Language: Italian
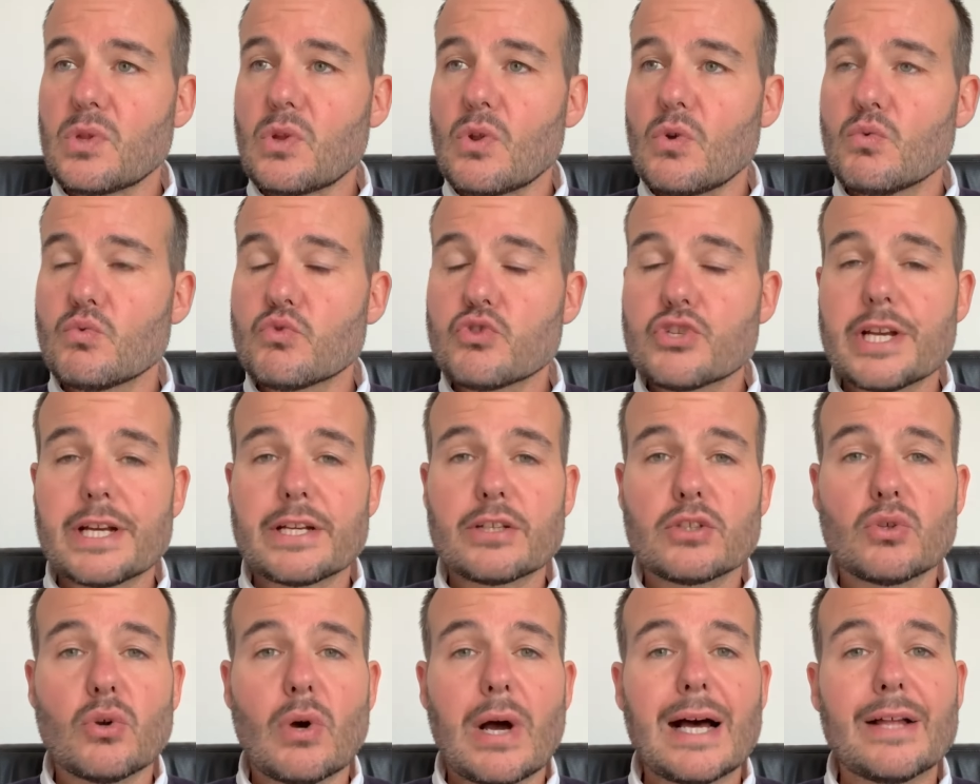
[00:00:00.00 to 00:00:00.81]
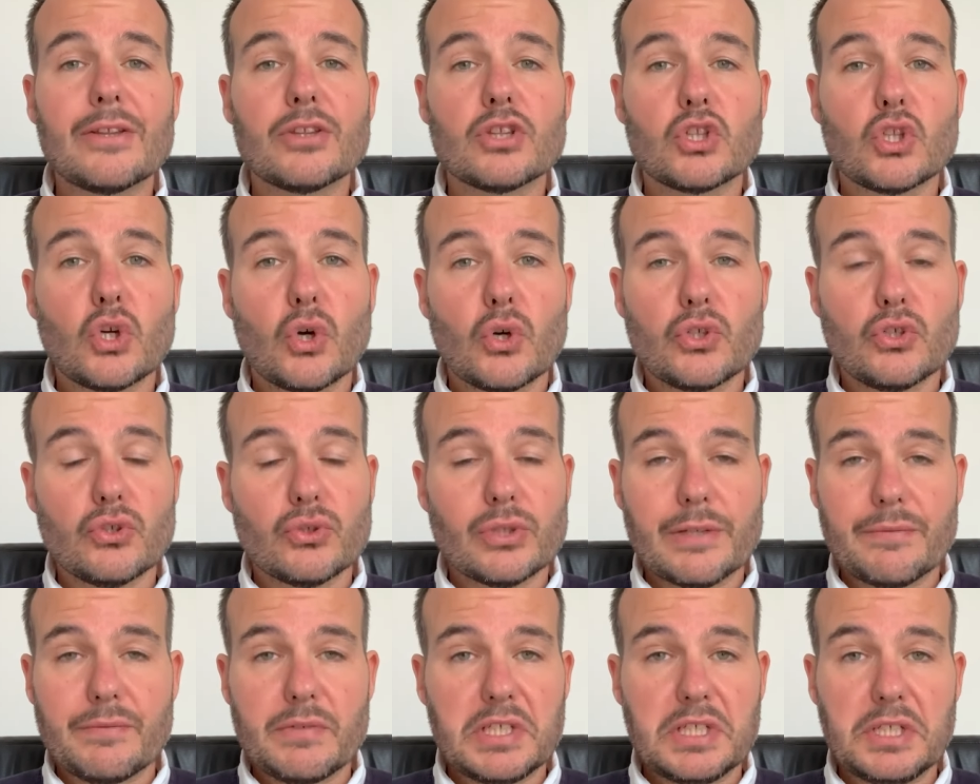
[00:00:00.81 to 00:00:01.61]
Un certo Antonio
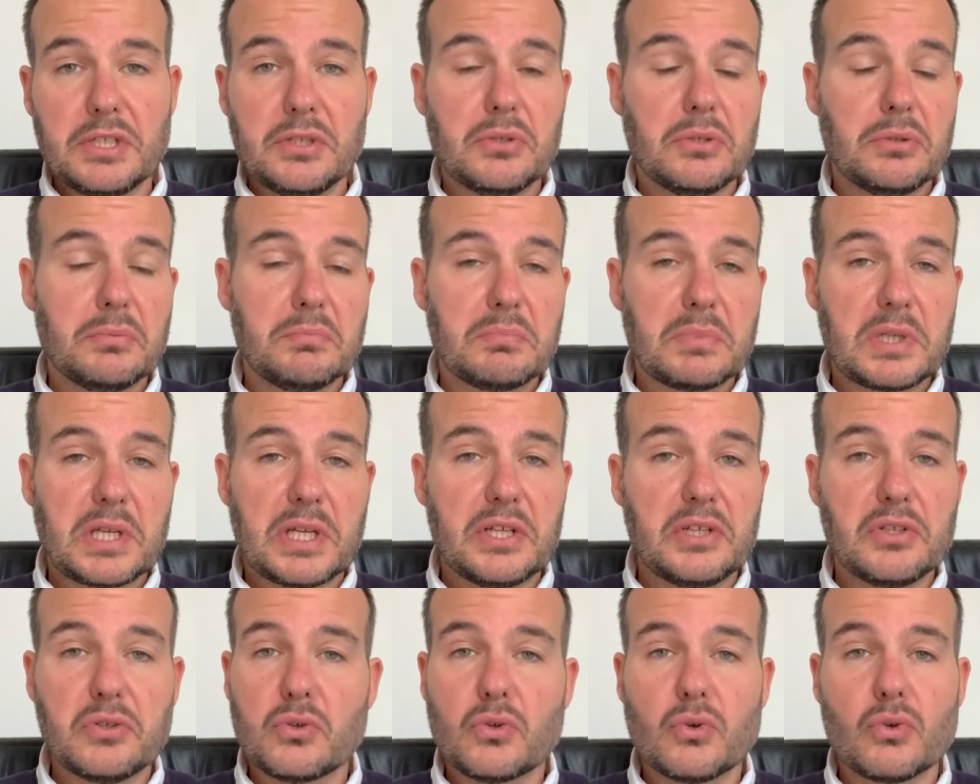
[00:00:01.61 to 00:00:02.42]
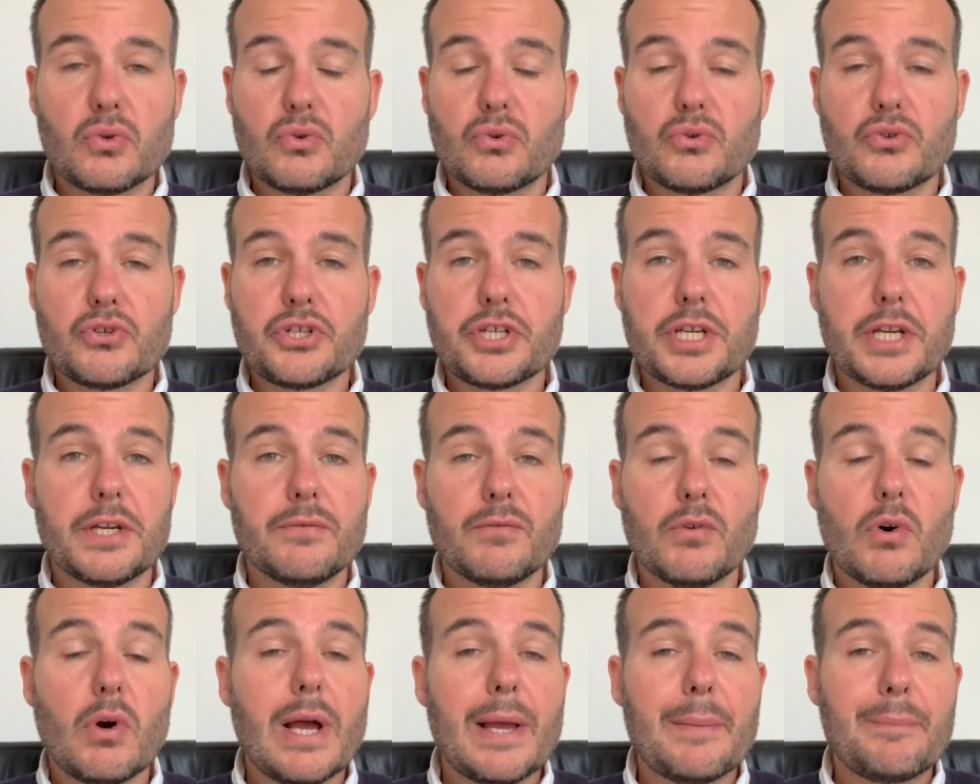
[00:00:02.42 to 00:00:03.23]
Davino, che io non
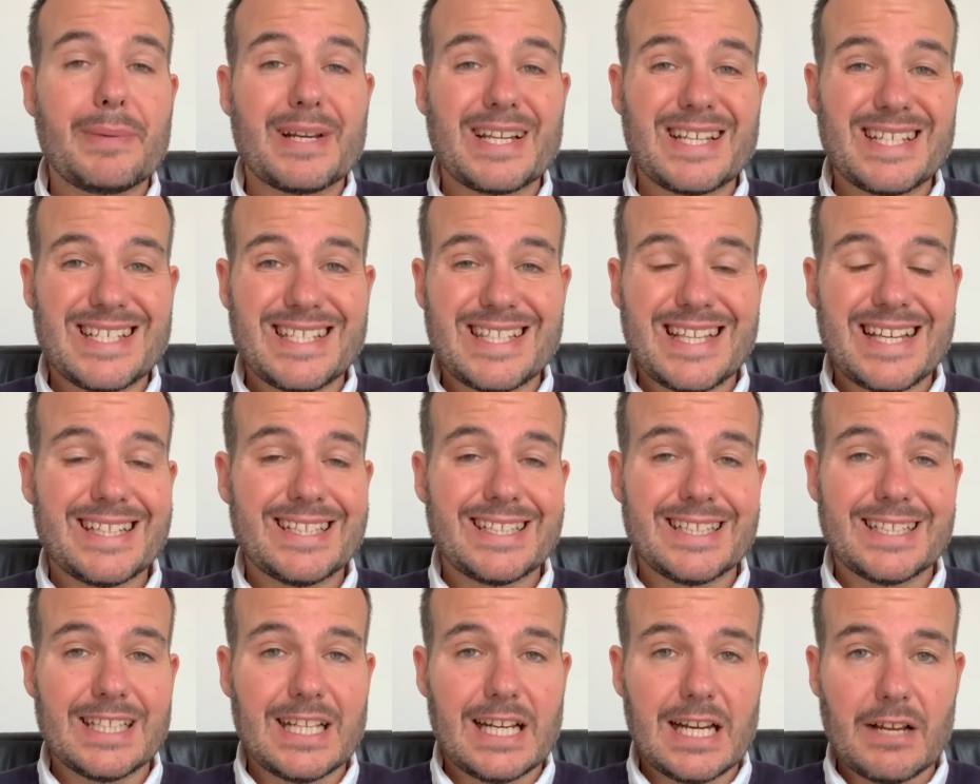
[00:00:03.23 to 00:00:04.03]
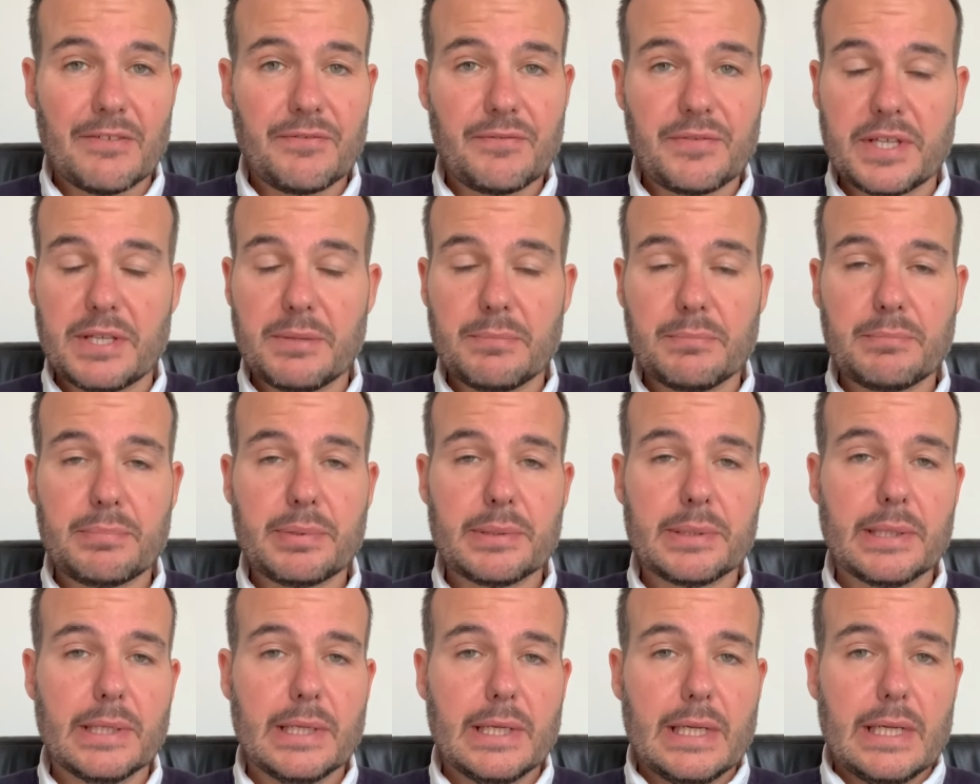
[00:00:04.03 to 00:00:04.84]
conoscevo, è presidente della
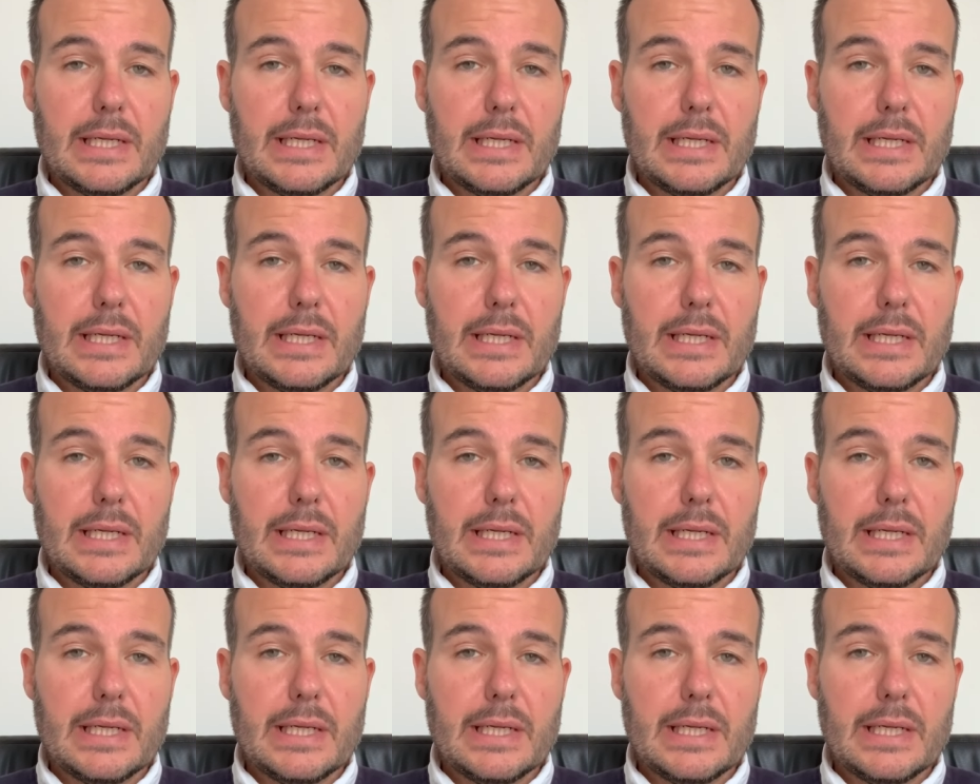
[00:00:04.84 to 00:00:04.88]
FIMP,